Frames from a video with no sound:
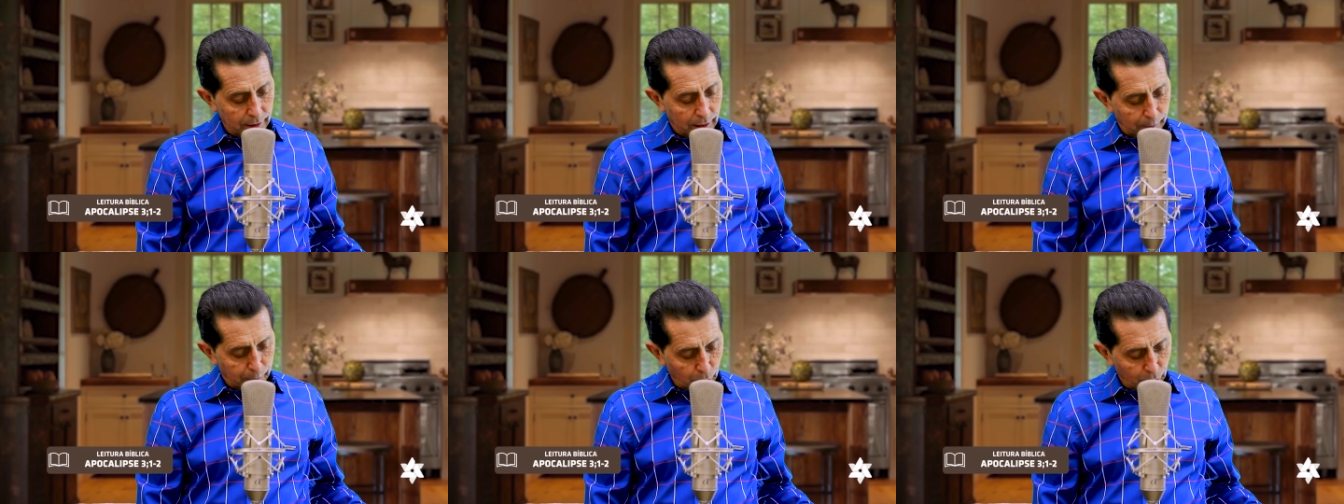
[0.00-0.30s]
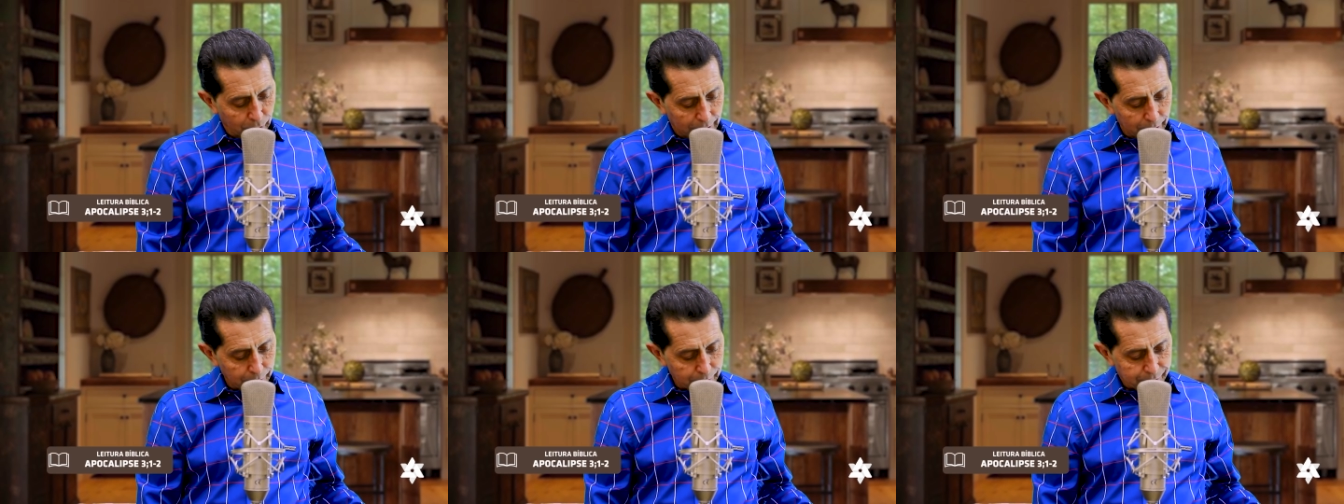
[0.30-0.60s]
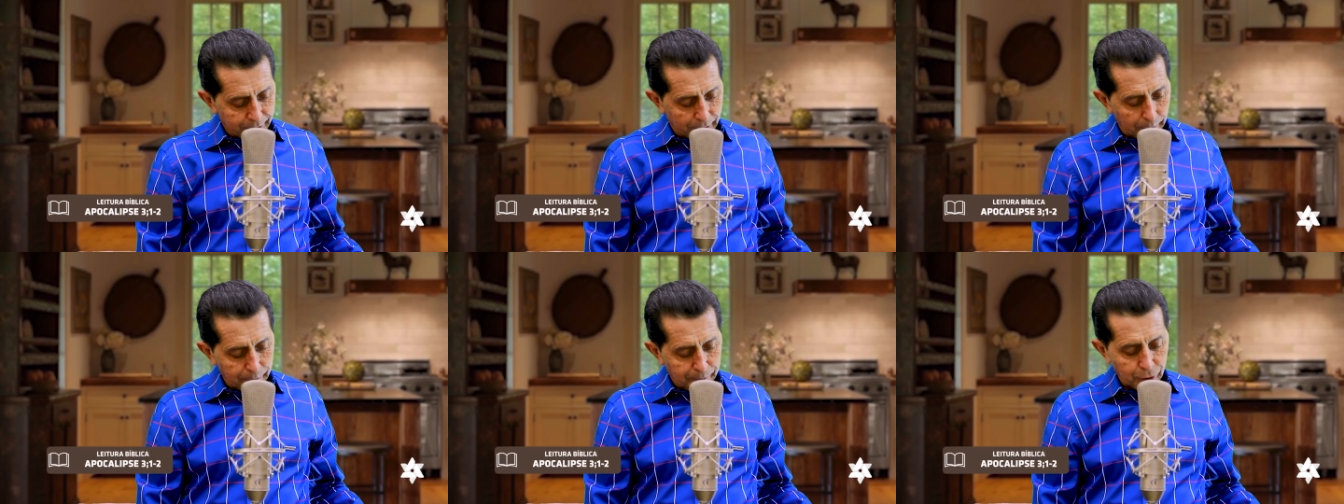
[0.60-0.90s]

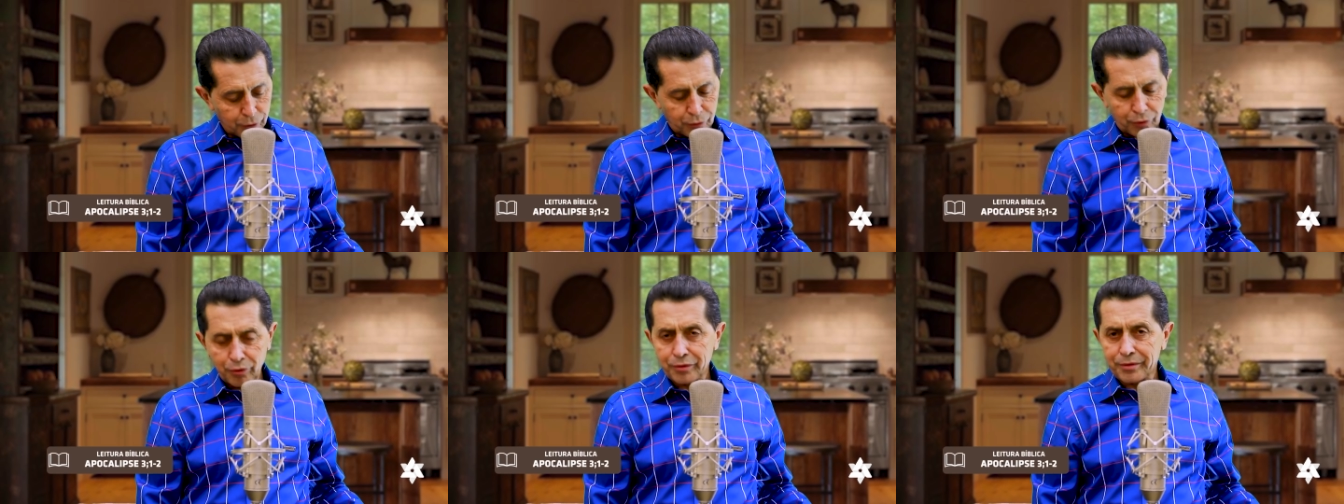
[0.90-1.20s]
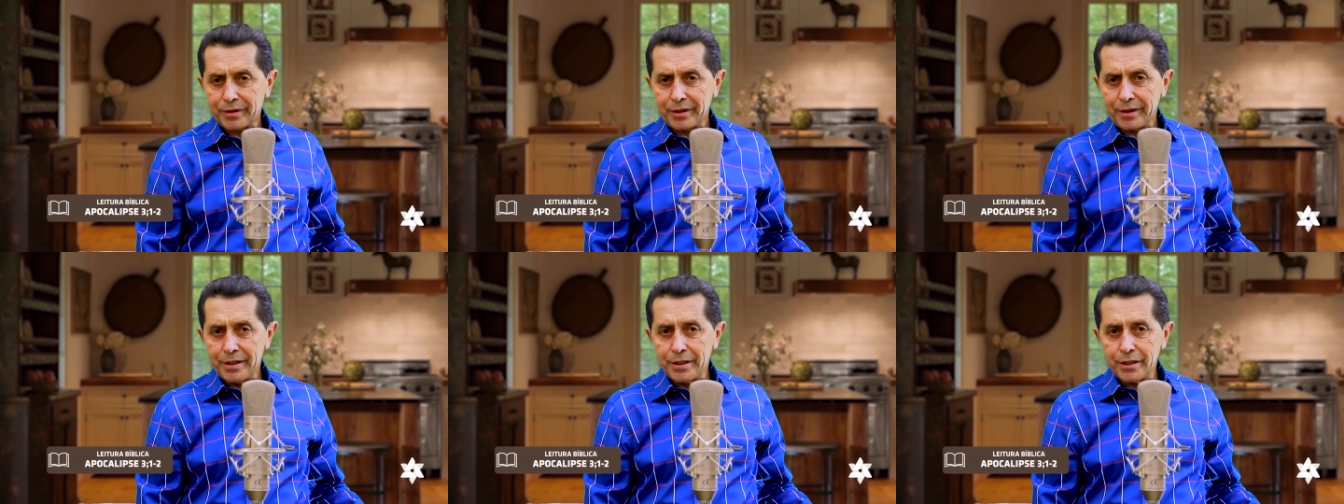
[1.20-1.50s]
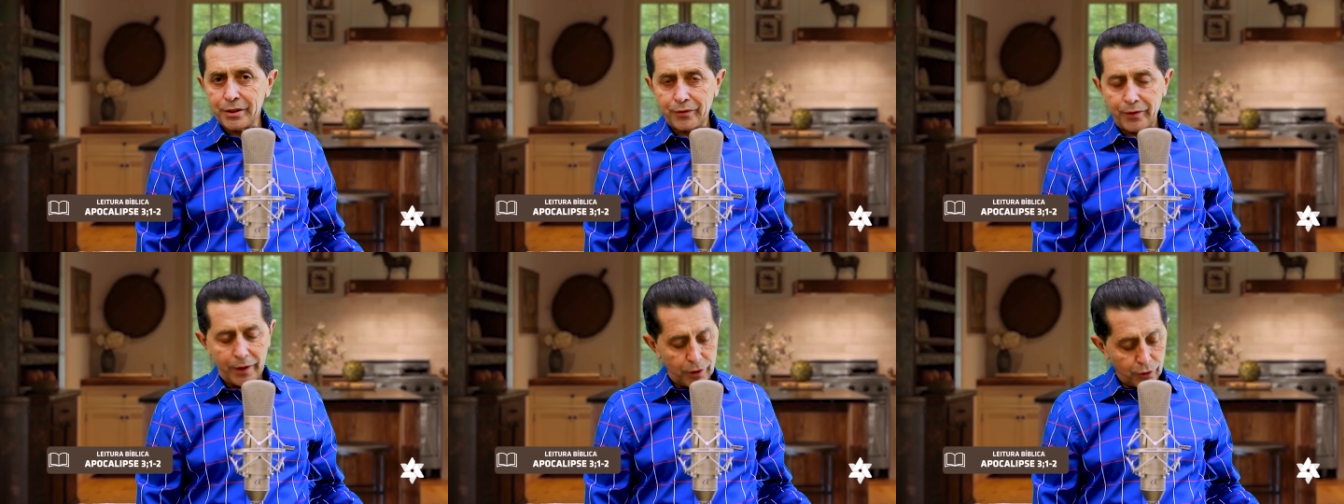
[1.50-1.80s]
Apocalipse capítulo
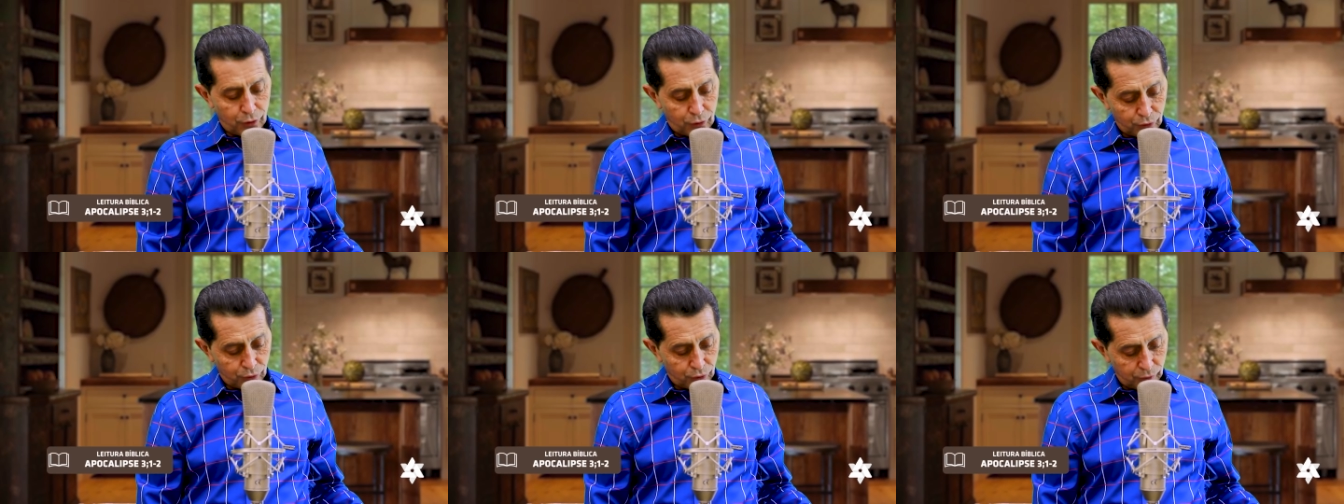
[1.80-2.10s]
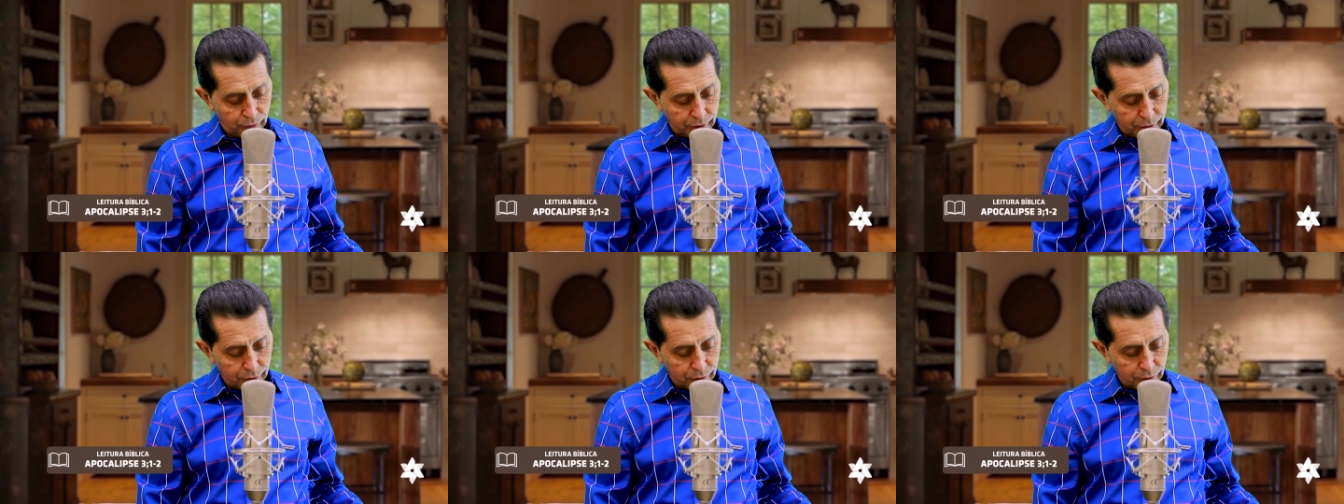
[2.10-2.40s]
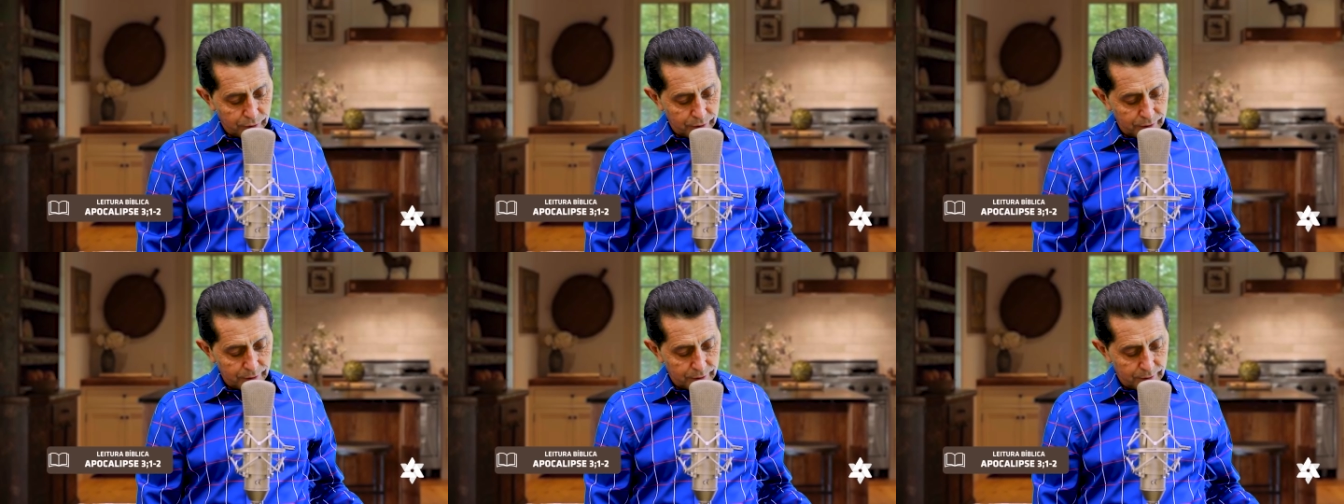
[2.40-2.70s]
3, versos 1 e
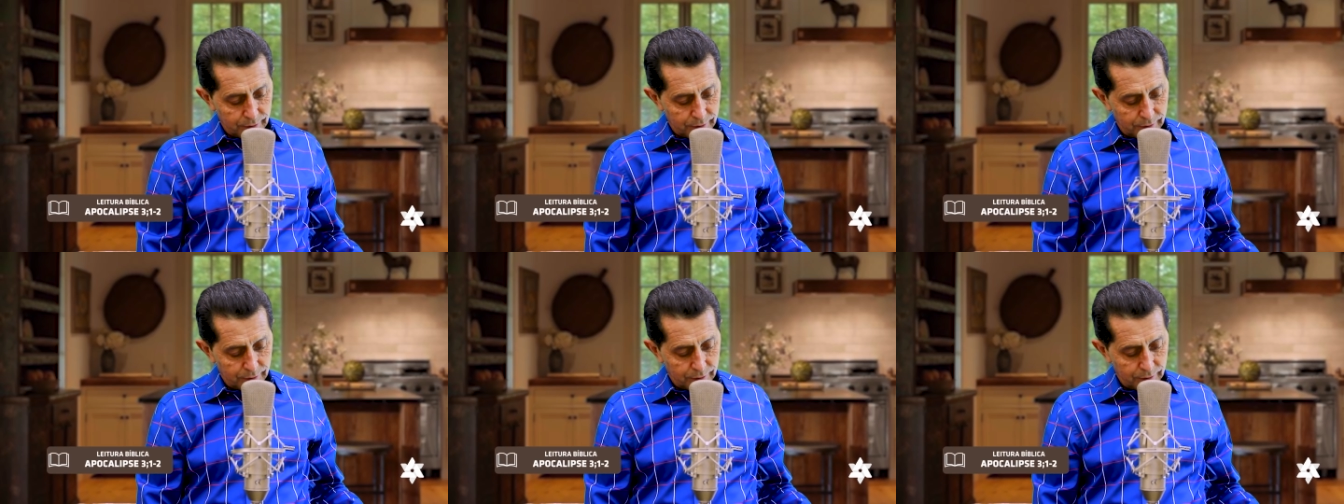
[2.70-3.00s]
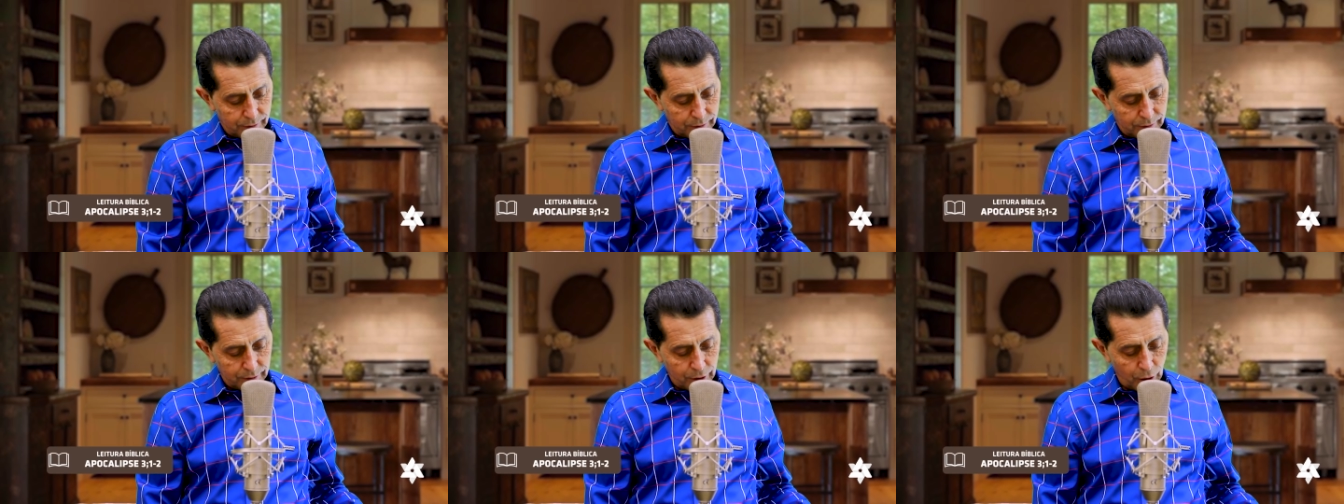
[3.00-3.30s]
2.